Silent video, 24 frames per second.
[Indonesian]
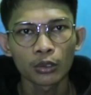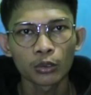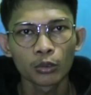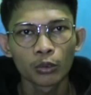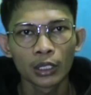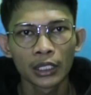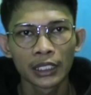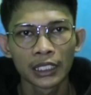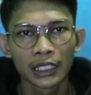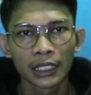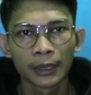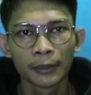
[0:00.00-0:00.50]

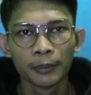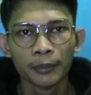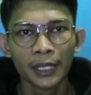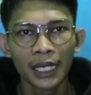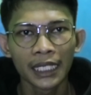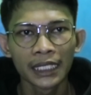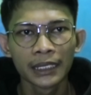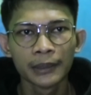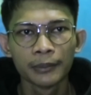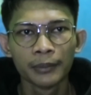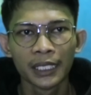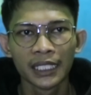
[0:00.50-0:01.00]
tua dari
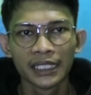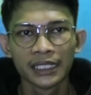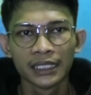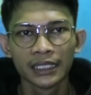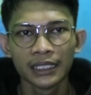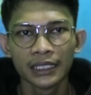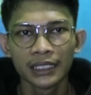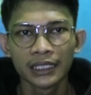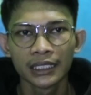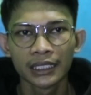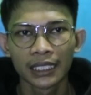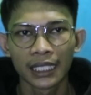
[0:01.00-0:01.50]
bayi-bayi
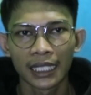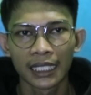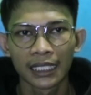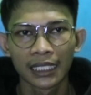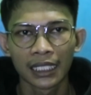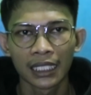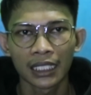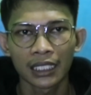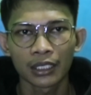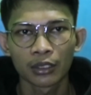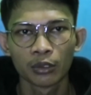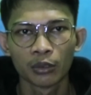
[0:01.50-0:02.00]
ini
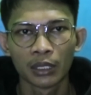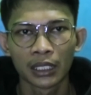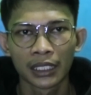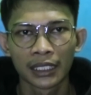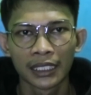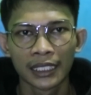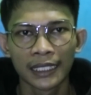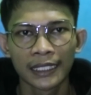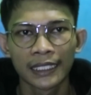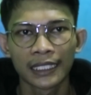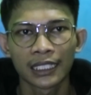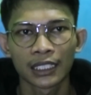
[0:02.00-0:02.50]
adalah
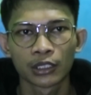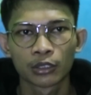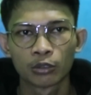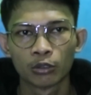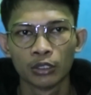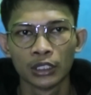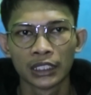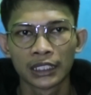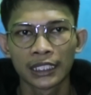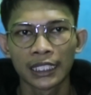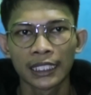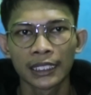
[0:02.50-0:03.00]
keluarga yang
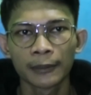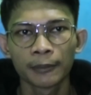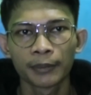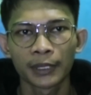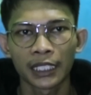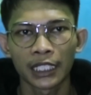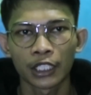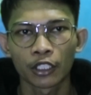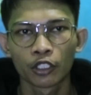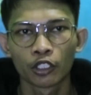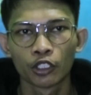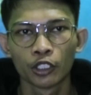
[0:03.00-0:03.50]
kesulitan
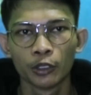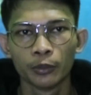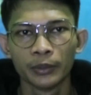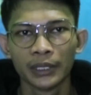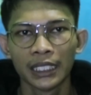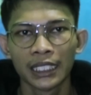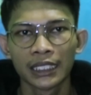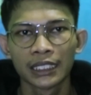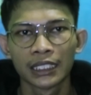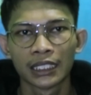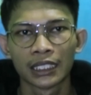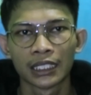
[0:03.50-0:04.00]

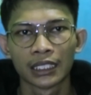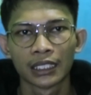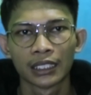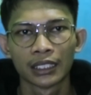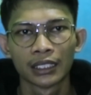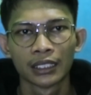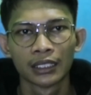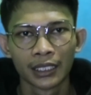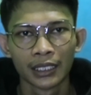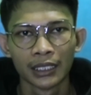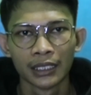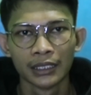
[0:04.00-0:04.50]
perekonomiannya.
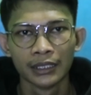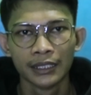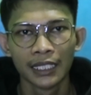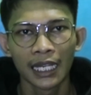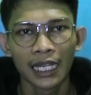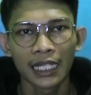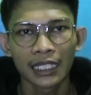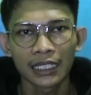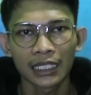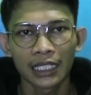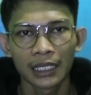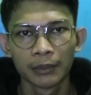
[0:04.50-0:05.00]

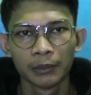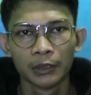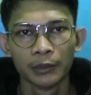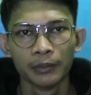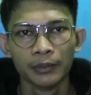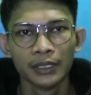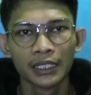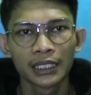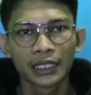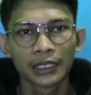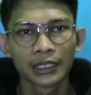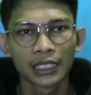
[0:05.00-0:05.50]
Jangankan
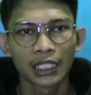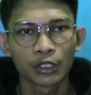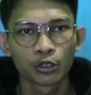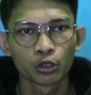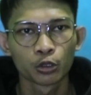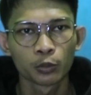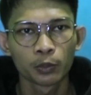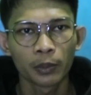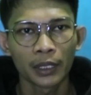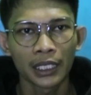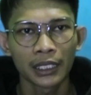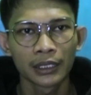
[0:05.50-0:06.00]
memberi
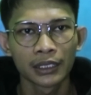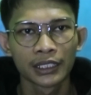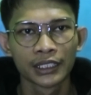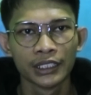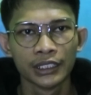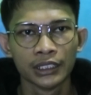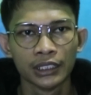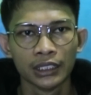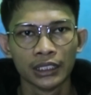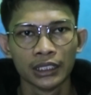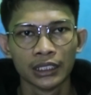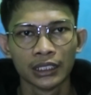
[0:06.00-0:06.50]
asupan
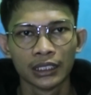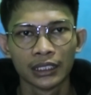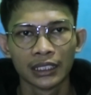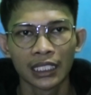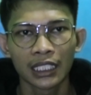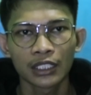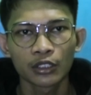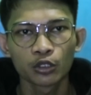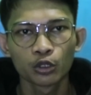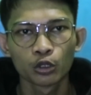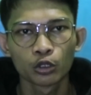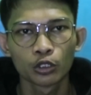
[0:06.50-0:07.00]
gizi
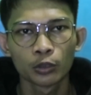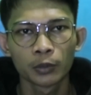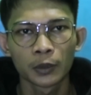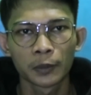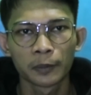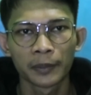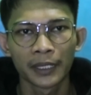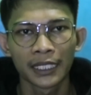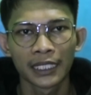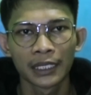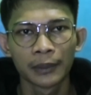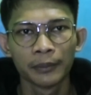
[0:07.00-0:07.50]
yang cukup
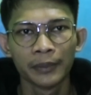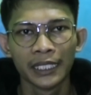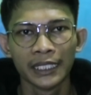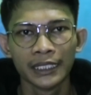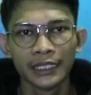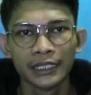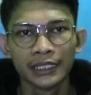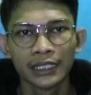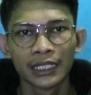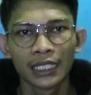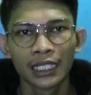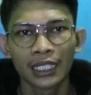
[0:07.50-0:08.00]
pada
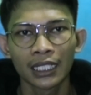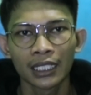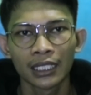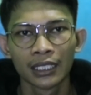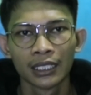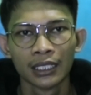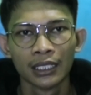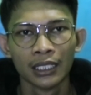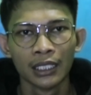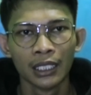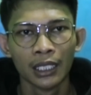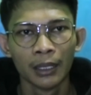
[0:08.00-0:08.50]
bayinya,
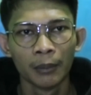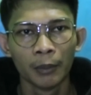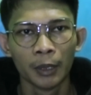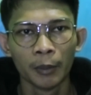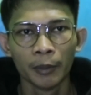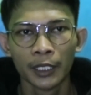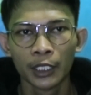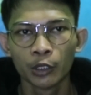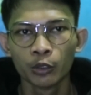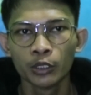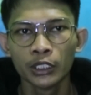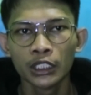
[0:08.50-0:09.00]

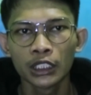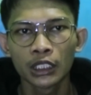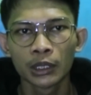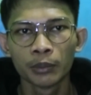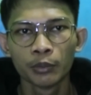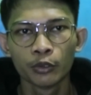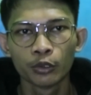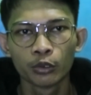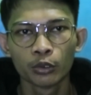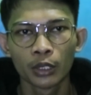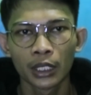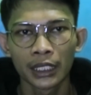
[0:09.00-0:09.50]
memenuhi
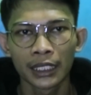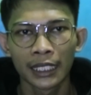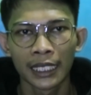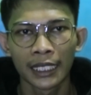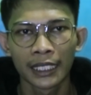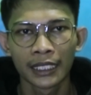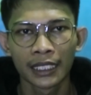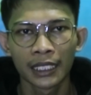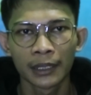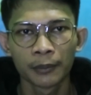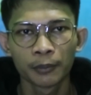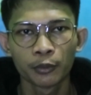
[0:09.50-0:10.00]
kebutuhan
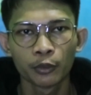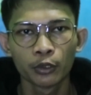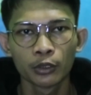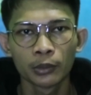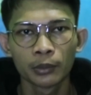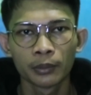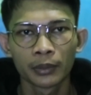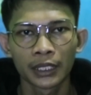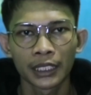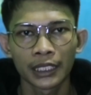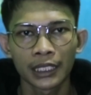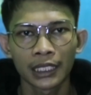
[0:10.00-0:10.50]
harian
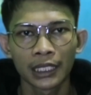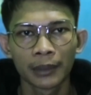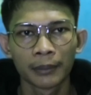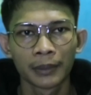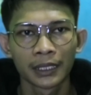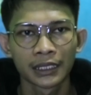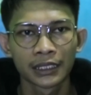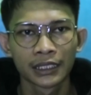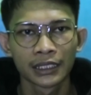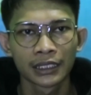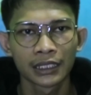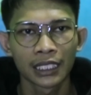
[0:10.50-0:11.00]
pun mereka
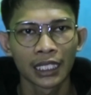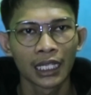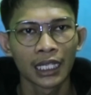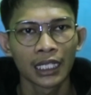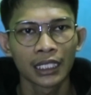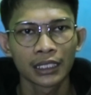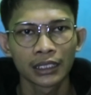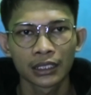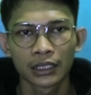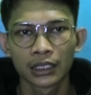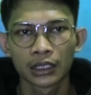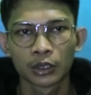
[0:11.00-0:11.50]
masih
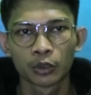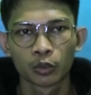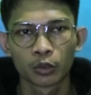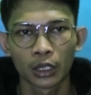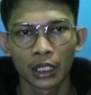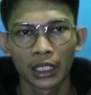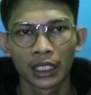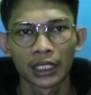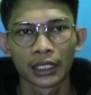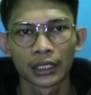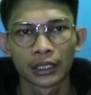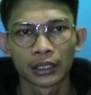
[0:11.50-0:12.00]
sangat
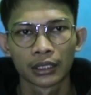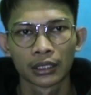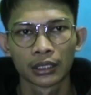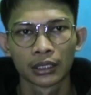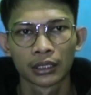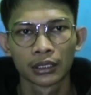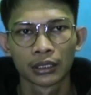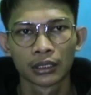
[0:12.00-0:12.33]
kekurangan.